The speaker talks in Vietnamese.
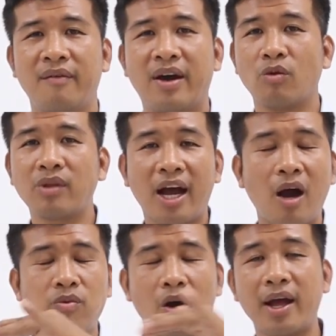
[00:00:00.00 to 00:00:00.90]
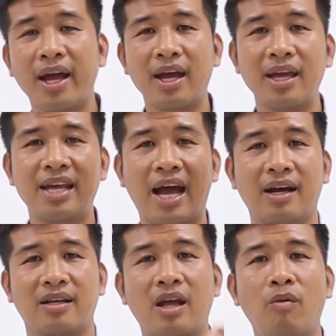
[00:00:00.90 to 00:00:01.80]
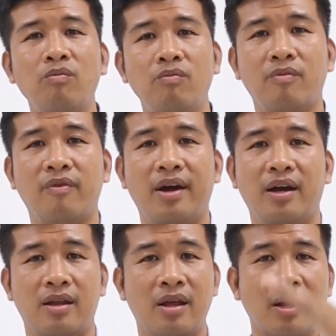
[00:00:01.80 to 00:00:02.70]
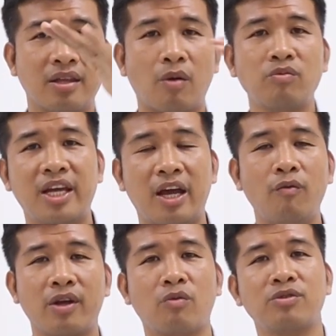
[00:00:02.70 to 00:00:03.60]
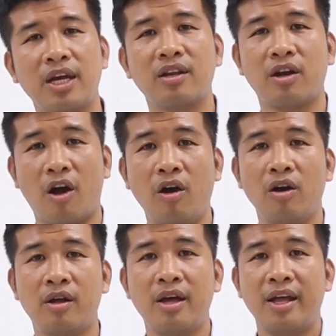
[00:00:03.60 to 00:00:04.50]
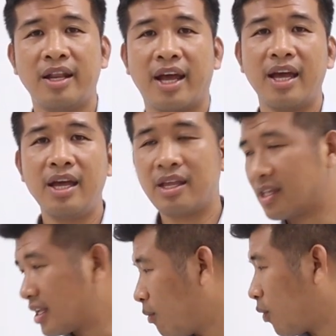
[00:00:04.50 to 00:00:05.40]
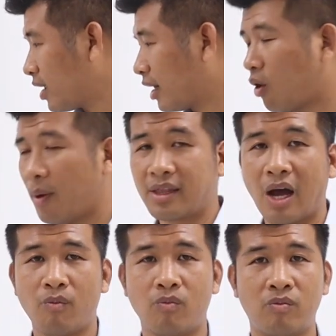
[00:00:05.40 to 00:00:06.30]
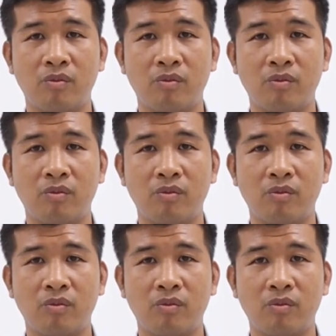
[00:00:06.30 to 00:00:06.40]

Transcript: và chúng ta không có các cái cái dằn chống và chống chéo và chống xiên cho nó thì cái trong quá trình đổ bê tông